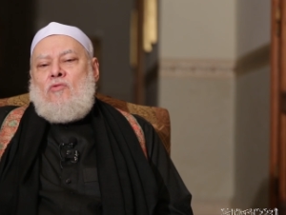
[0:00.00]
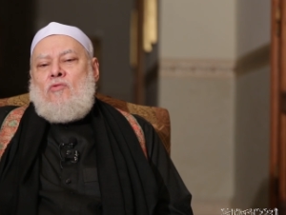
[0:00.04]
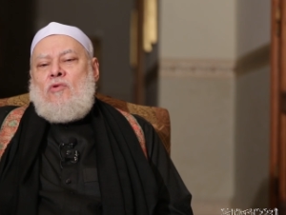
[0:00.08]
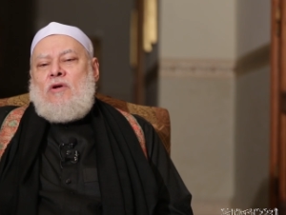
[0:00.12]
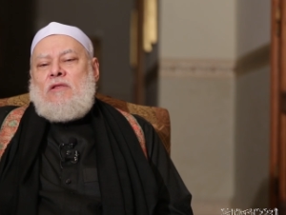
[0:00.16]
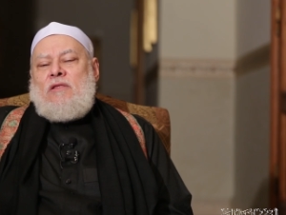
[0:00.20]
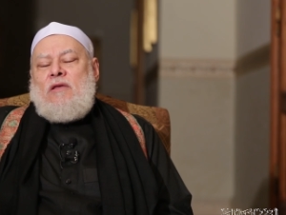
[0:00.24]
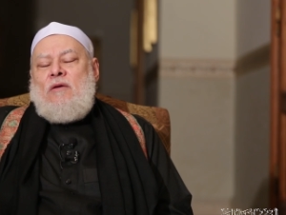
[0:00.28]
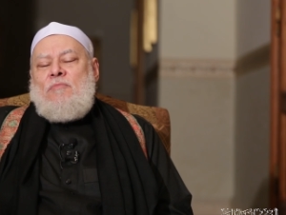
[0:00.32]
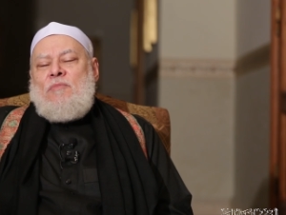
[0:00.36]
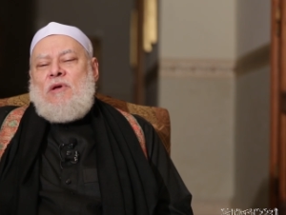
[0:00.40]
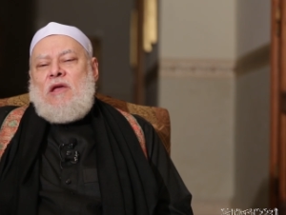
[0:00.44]

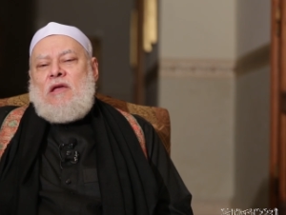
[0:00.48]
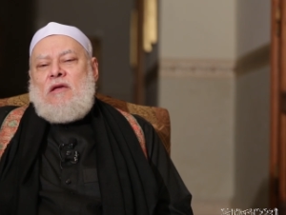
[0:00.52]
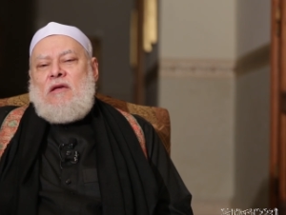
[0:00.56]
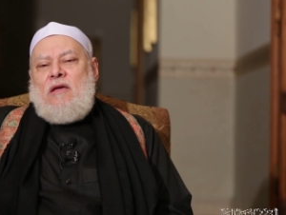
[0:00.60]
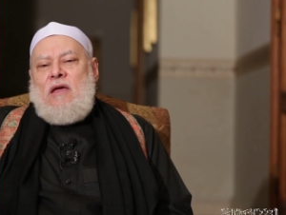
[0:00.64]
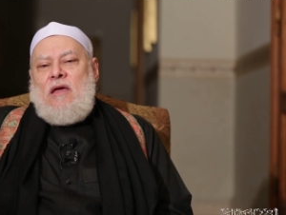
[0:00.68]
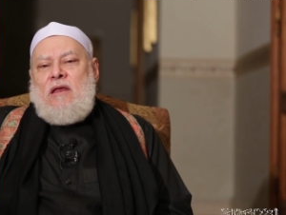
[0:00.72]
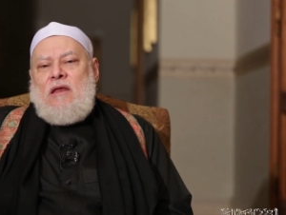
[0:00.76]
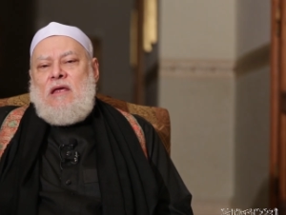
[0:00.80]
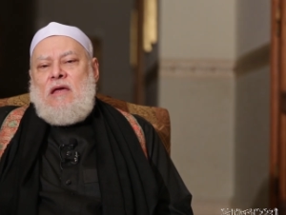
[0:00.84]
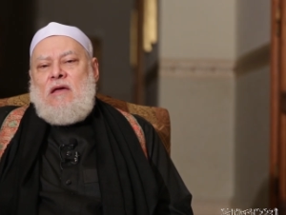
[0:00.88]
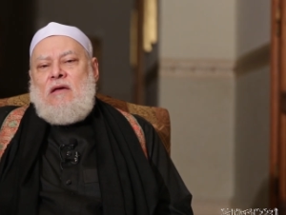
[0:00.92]

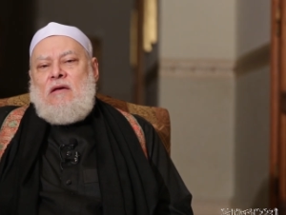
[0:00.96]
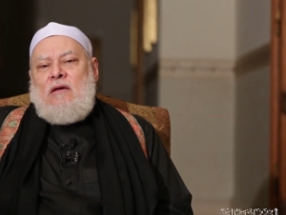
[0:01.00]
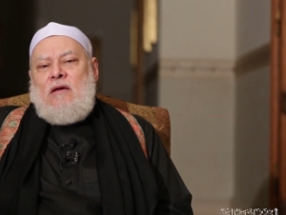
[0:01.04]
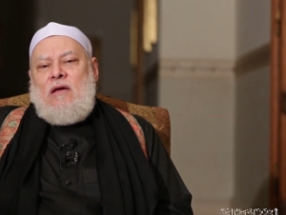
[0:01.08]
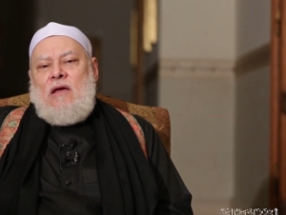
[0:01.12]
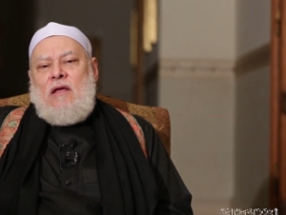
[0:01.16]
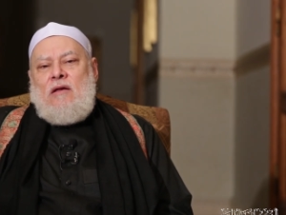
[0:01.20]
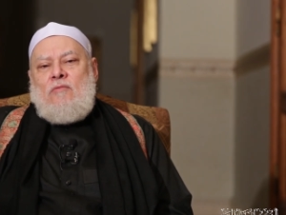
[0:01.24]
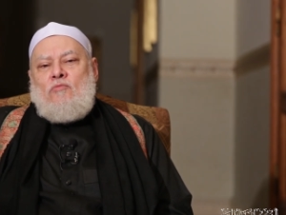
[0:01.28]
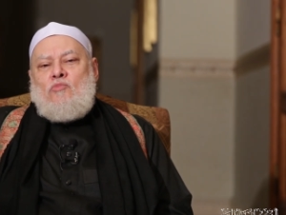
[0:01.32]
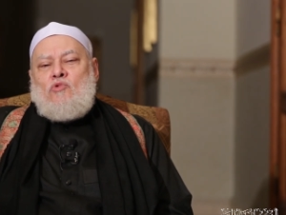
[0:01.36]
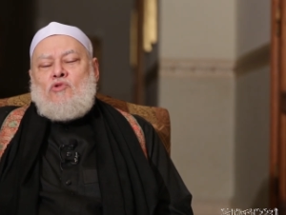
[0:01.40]
وتمكن
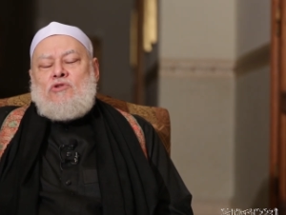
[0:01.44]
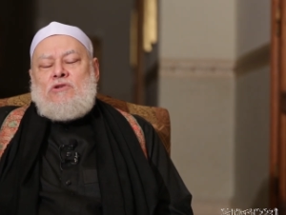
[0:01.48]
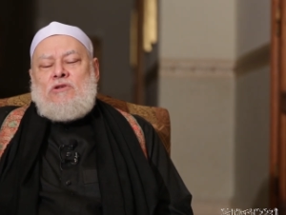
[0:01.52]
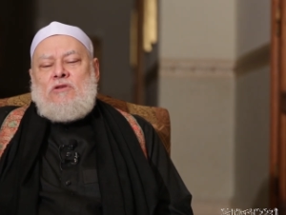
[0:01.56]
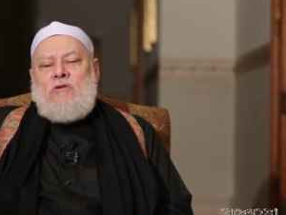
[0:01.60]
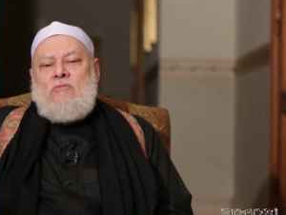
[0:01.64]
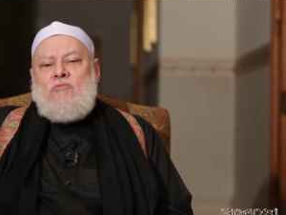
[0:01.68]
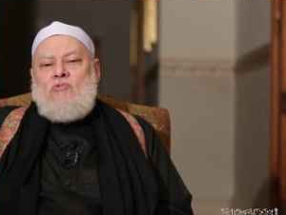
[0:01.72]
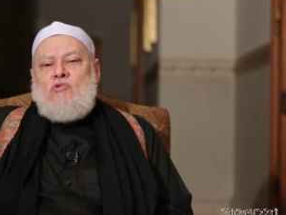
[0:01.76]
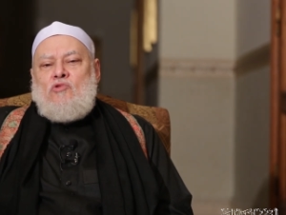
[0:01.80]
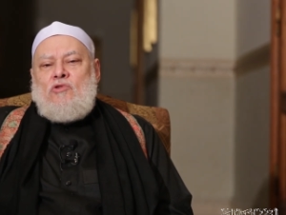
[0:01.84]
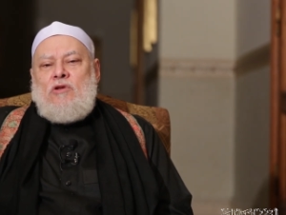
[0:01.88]

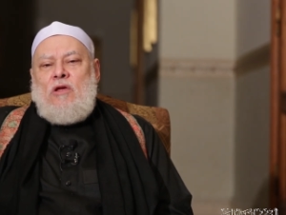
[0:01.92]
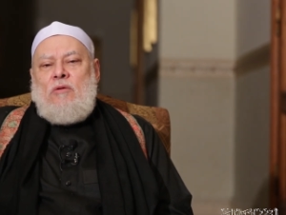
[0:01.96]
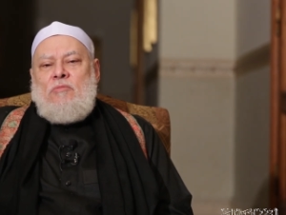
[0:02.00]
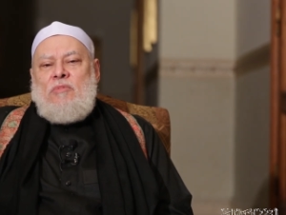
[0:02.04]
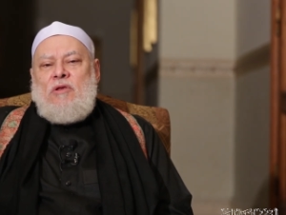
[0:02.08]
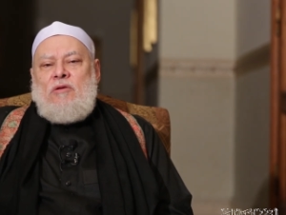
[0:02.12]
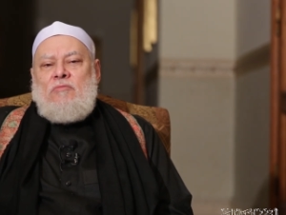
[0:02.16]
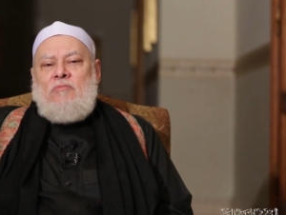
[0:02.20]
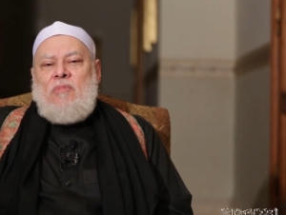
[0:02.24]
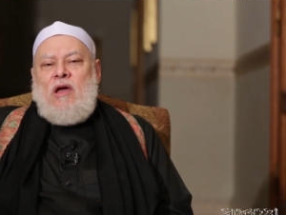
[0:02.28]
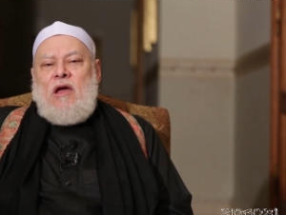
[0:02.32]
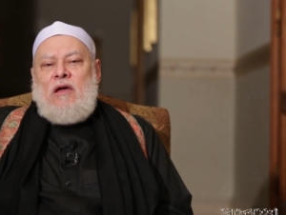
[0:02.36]
المسلمون
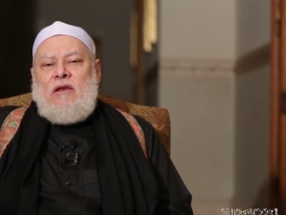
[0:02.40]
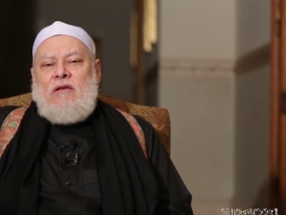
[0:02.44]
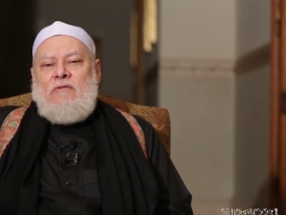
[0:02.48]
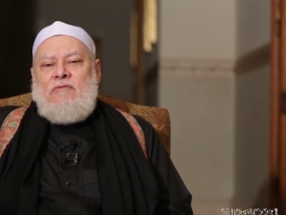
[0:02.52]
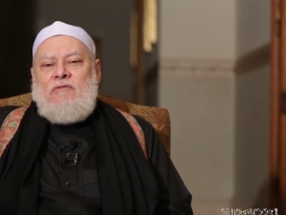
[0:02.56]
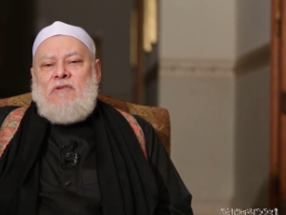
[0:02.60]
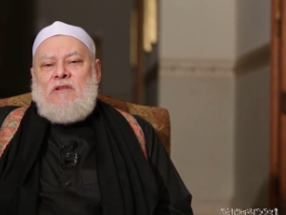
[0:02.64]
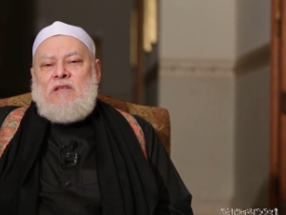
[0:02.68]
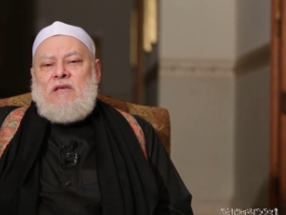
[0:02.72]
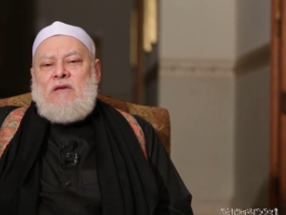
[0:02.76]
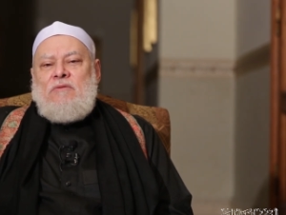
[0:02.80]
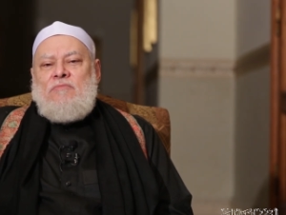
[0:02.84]
من
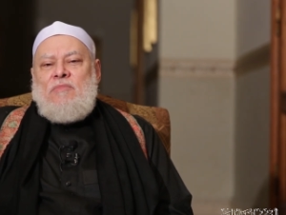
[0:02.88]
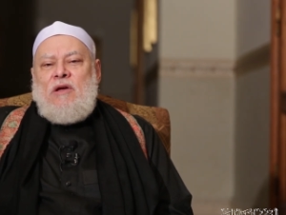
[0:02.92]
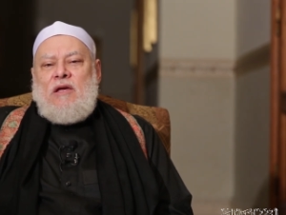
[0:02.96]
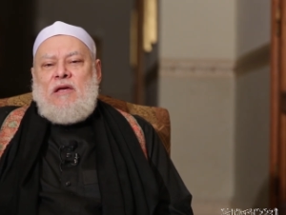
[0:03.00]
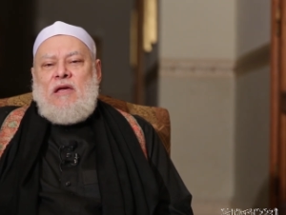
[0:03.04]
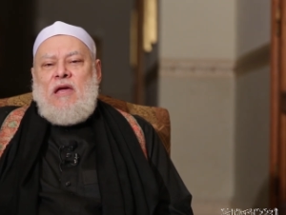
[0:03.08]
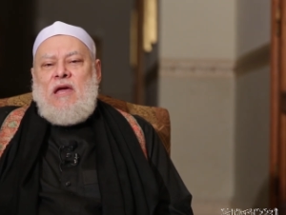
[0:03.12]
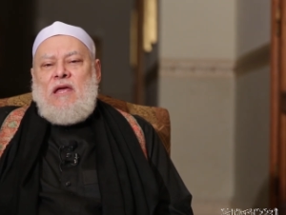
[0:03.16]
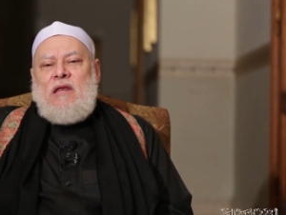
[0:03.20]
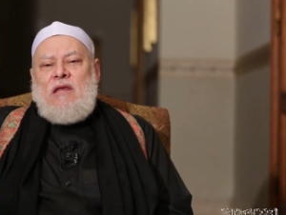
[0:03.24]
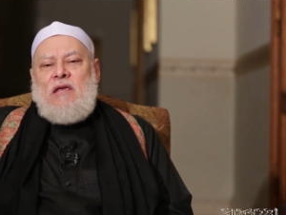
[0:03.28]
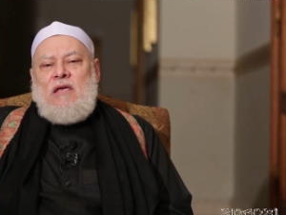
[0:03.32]
معرفة
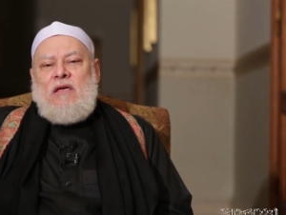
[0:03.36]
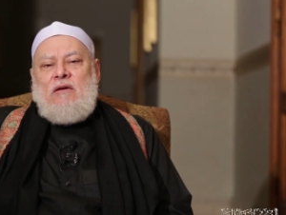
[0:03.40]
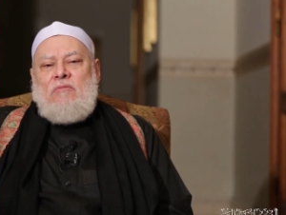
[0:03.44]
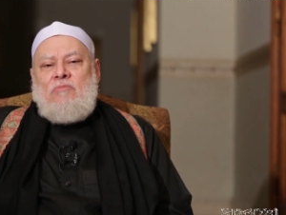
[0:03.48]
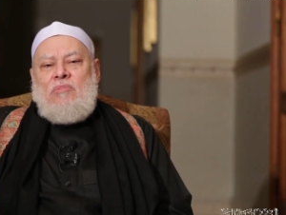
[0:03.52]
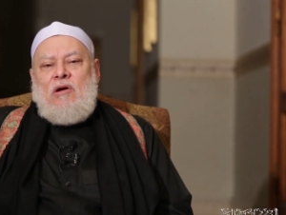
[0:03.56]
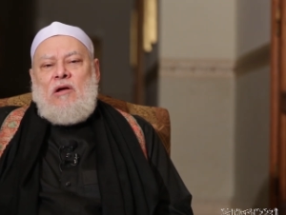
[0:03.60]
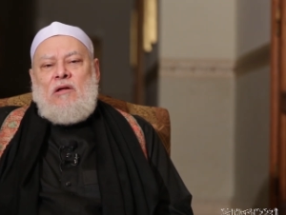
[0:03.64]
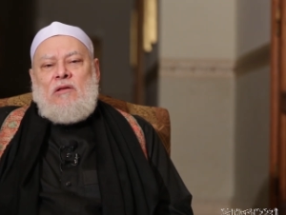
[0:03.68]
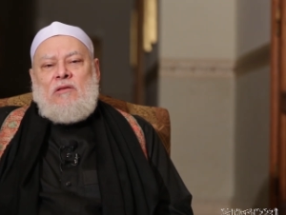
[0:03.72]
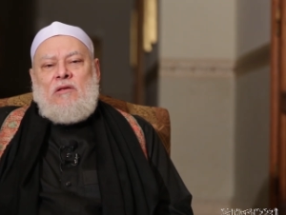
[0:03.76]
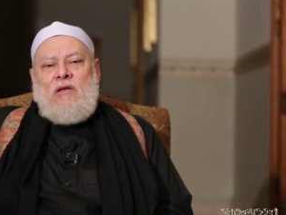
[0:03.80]
مكانه
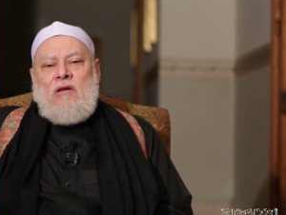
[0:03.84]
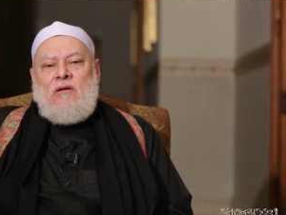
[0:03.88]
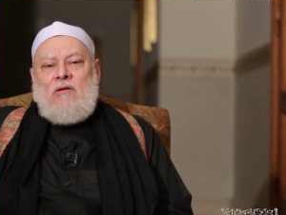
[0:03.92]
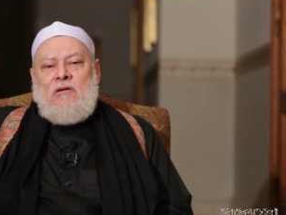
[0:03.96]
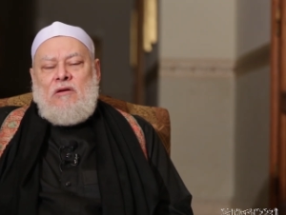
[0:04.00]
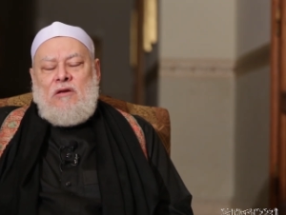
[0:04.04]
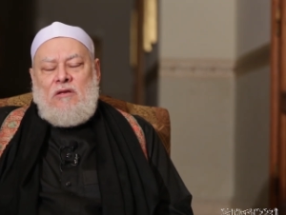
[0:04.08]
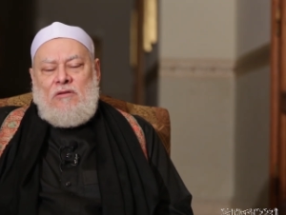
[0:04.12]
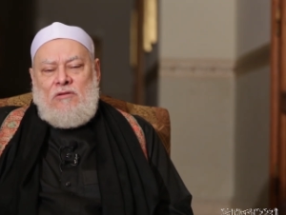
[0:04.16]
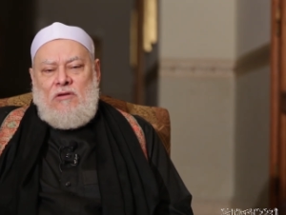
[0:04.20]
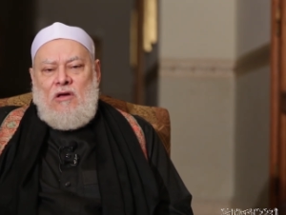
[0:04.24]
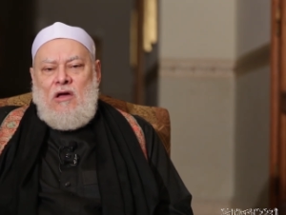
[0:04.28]
بعد
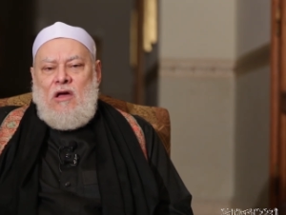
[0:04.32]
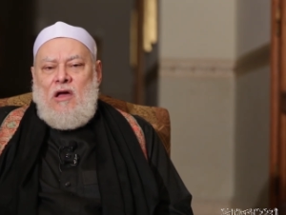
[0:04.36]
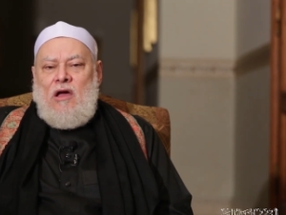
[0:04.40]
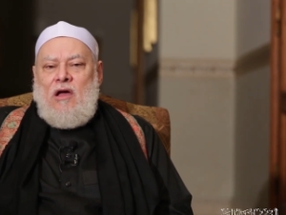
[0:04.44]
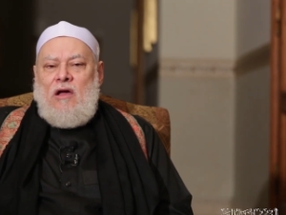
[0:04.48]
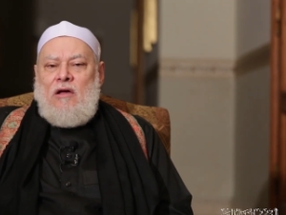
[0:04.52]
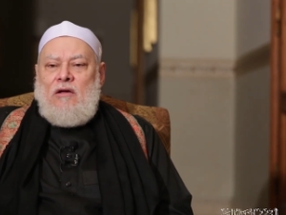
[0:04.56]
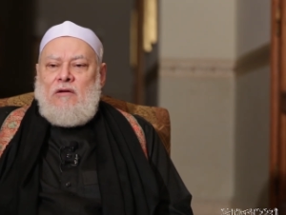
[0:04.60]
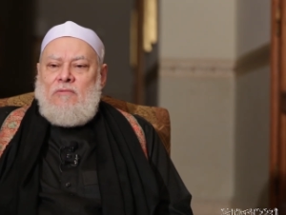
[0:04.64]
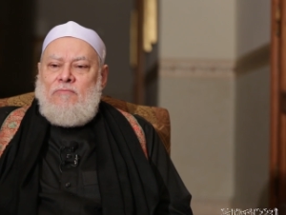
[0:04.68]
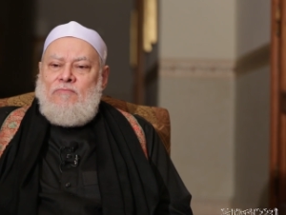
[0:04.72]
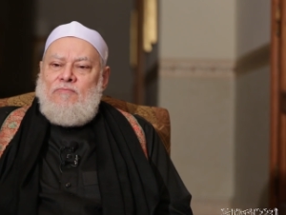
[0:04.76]

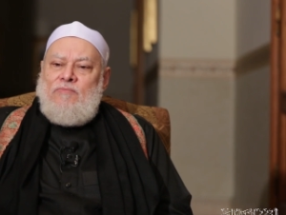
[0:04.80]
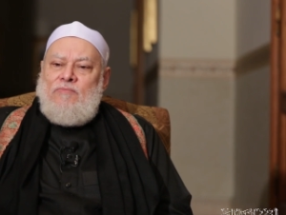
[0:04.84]
انقطاع